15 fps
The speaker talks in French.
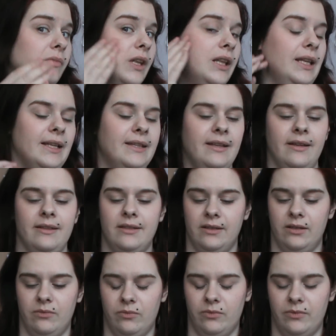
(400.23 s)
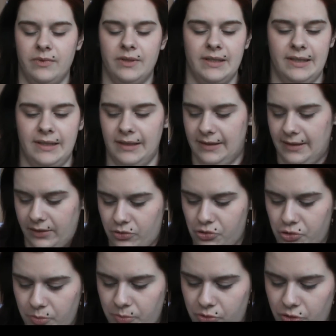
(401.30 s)
la teinte, c'est un
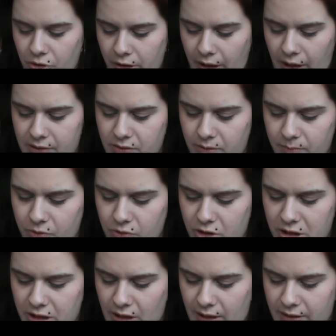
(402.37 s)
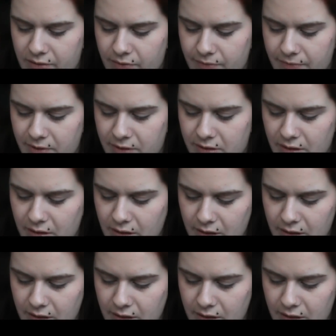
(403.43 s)
dupe du orgasme de chez Nars en fait.